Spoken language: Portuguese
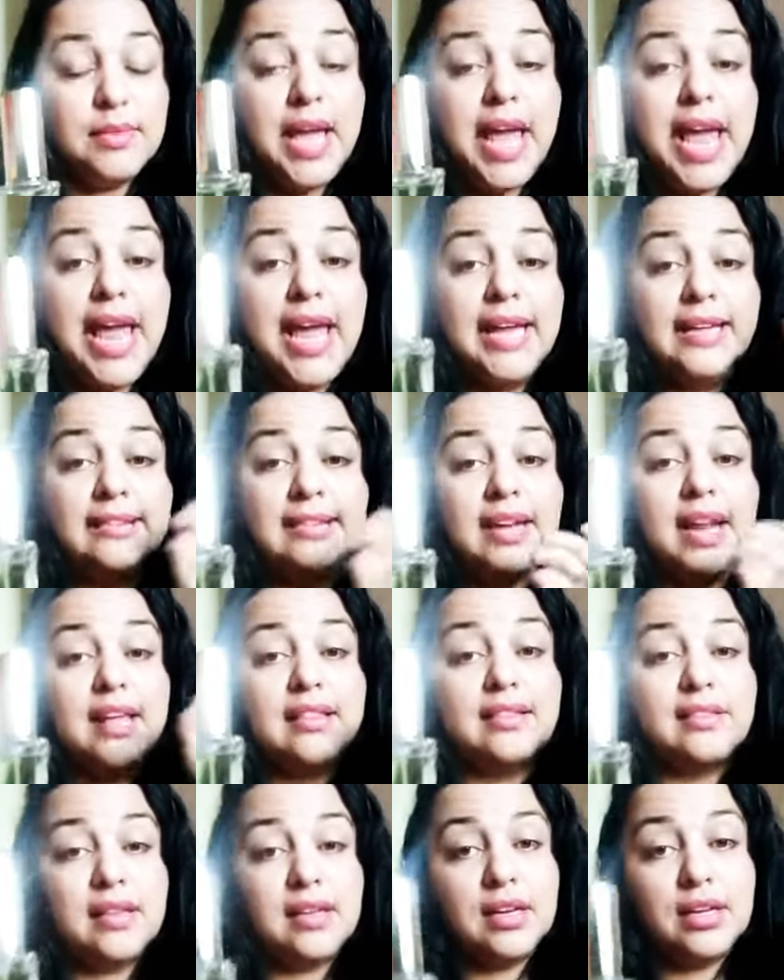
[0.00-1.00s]

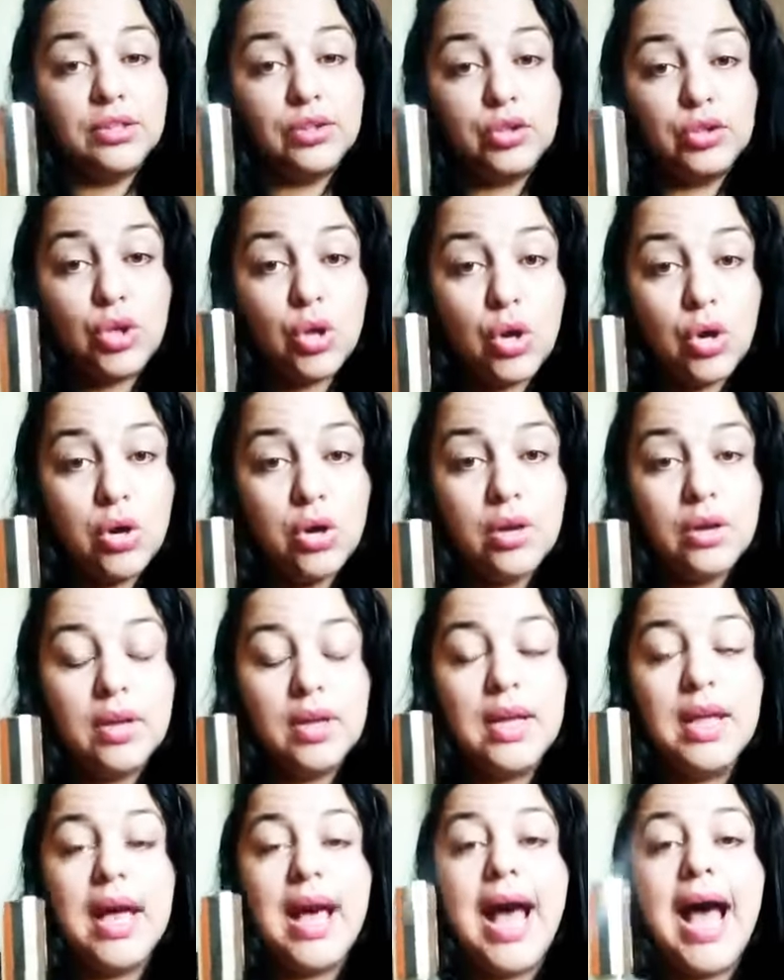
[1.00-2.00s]
Entretanto,
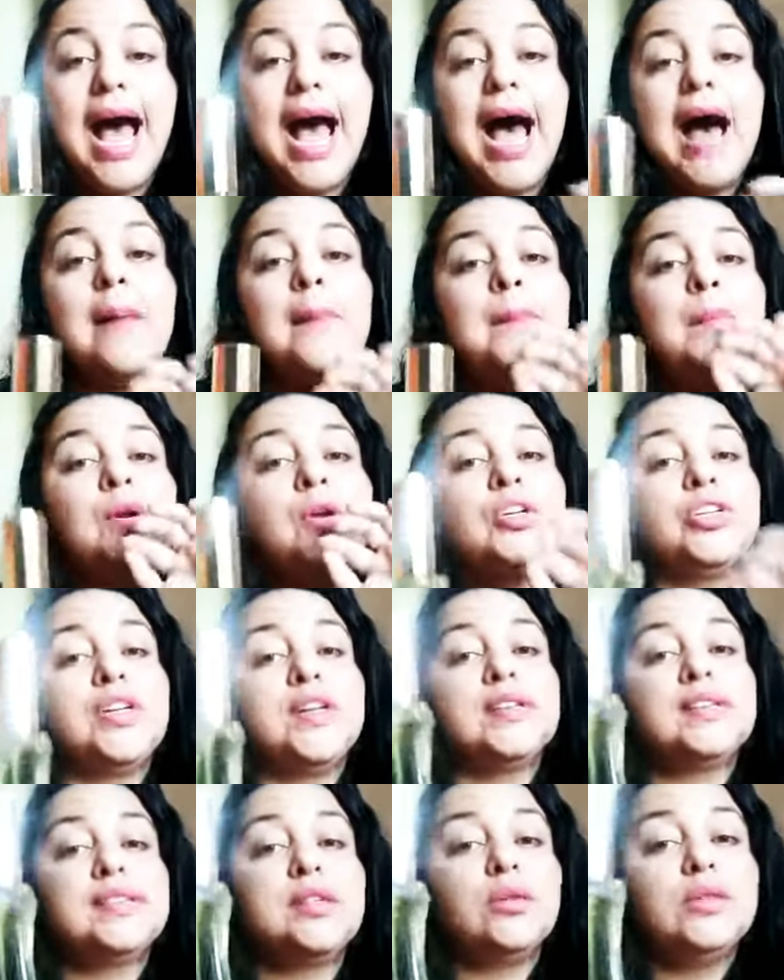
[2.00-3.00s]
a
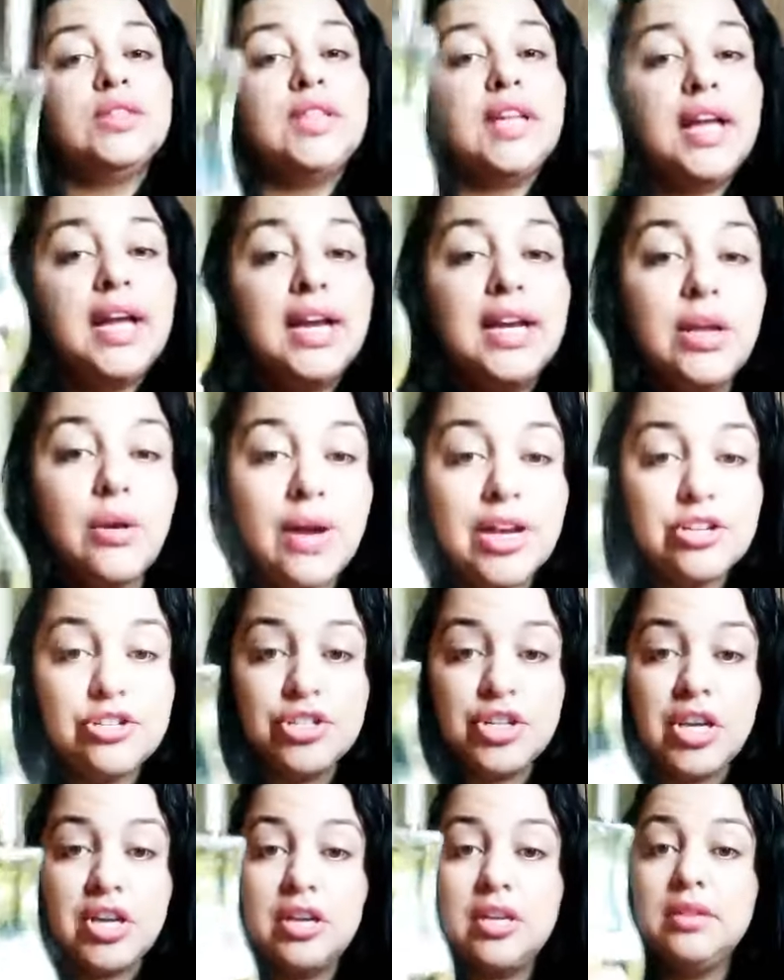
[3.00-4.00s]
projeção dele eu
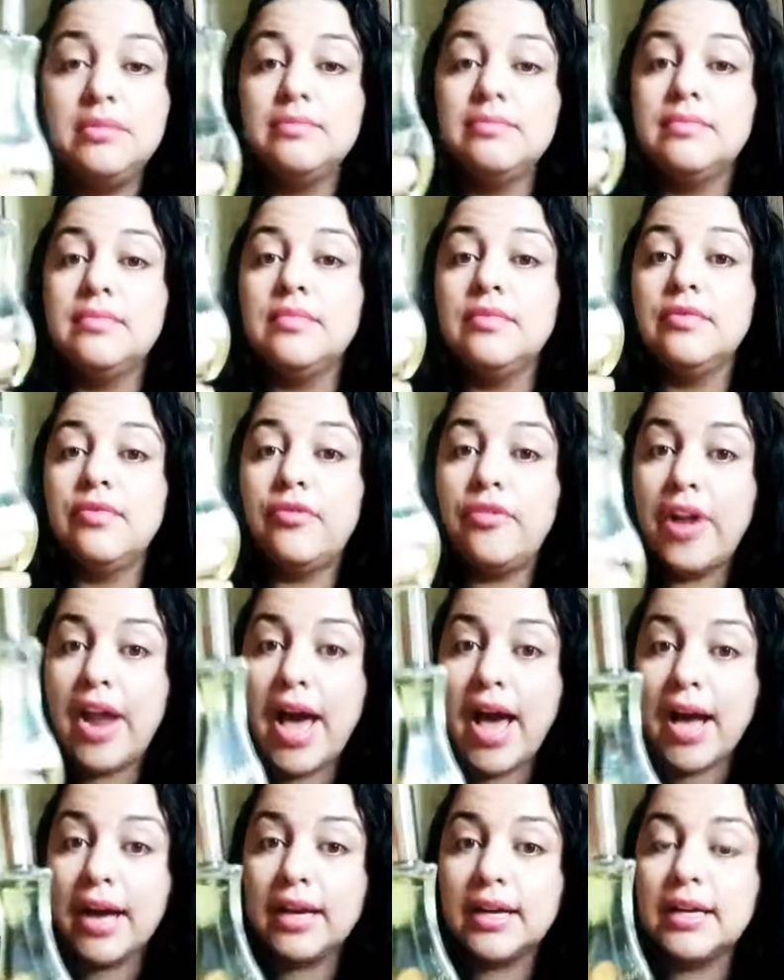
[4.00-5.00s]
achei
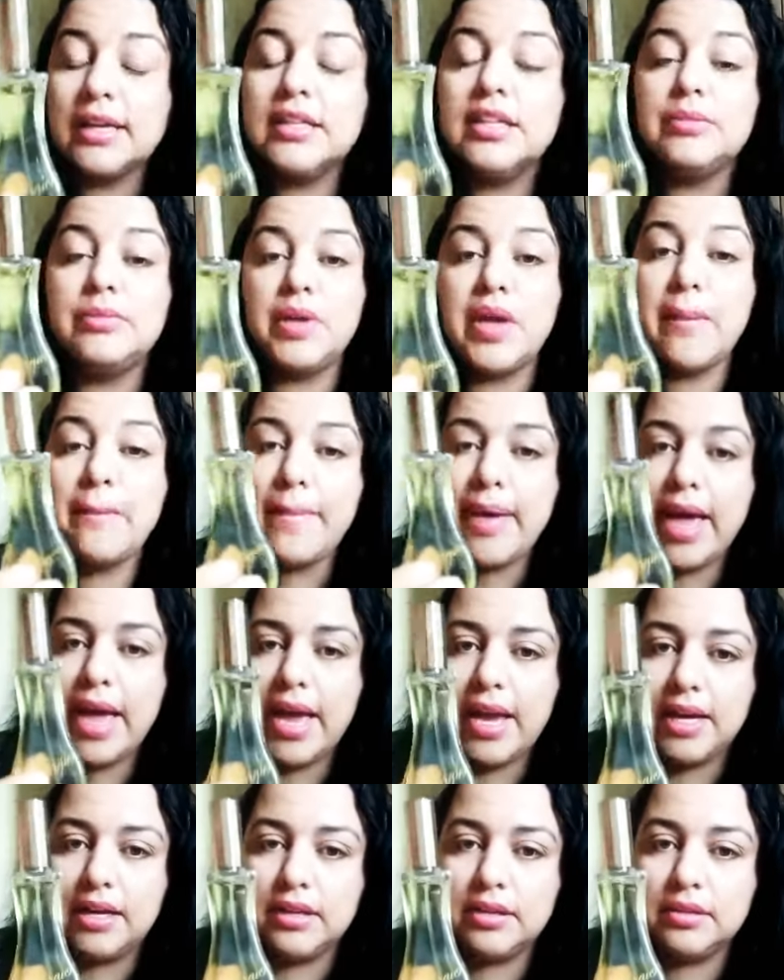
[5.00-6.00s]
fraca na minha
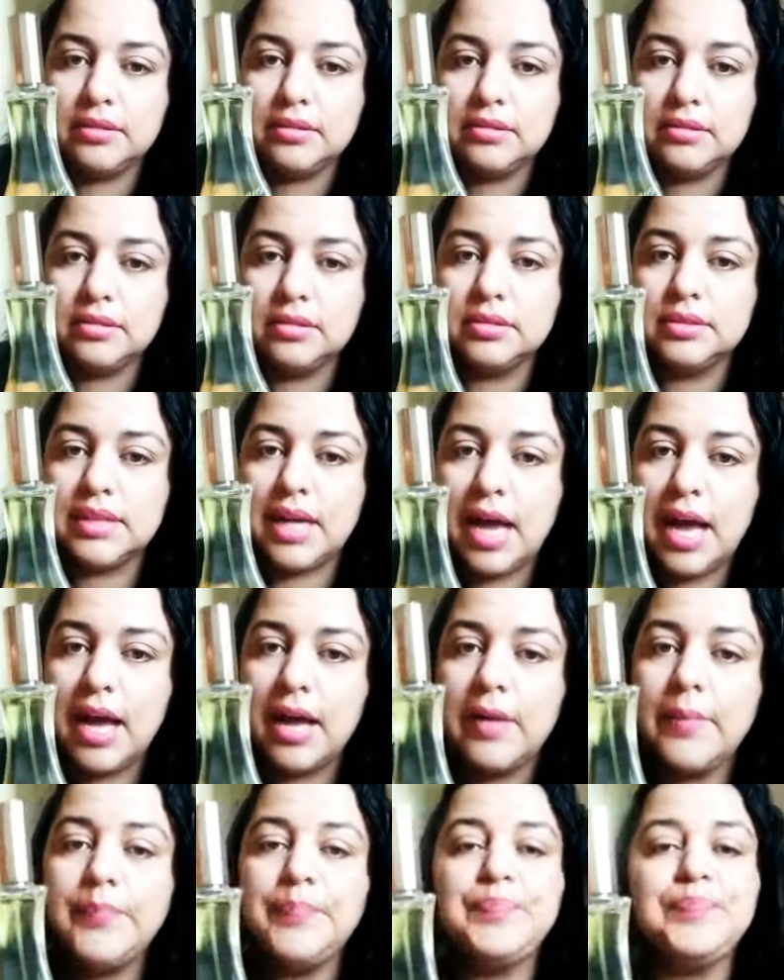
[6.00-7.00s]
pele,
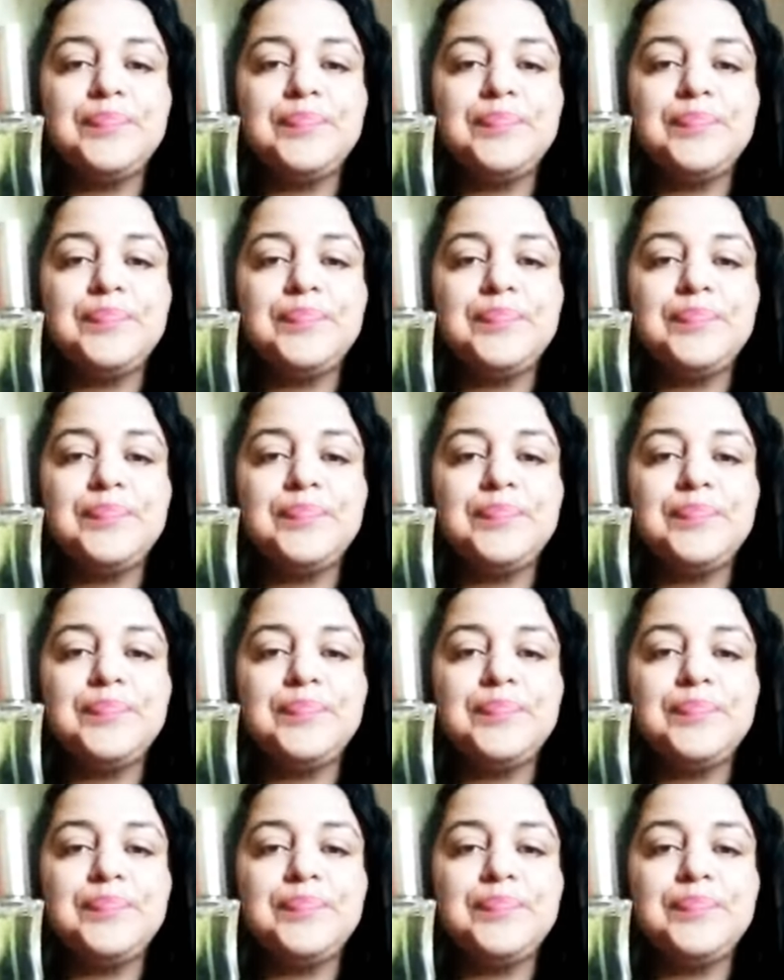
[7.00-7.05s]
tá?